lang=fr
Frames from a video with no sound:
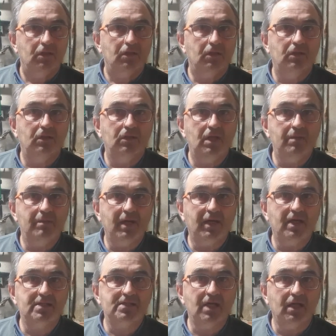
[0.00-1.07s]
Euh, les
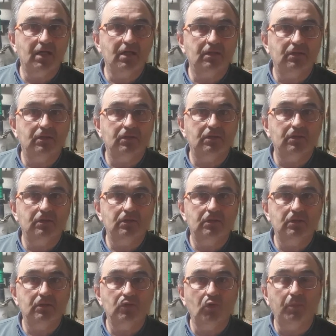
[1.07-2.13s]
magasins
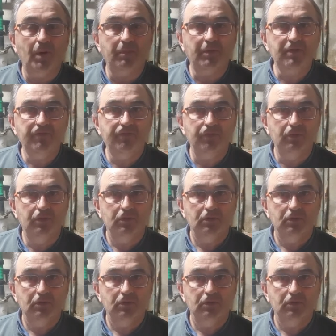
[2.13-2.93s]
euh, n'ont pas pris feu.